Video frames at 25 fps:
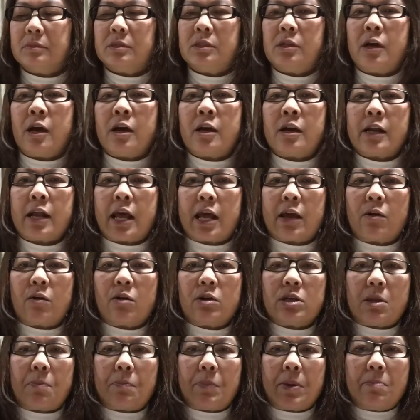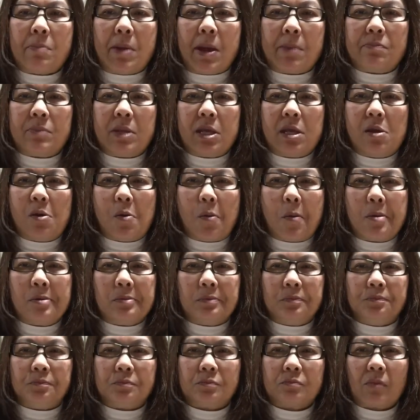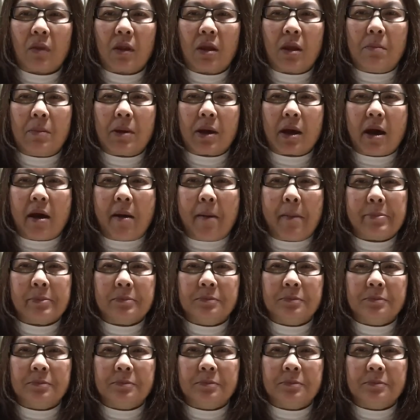เนื้อข้างในเขาก็จะเป็นแบบนี้อยู่เห็นไหมคะ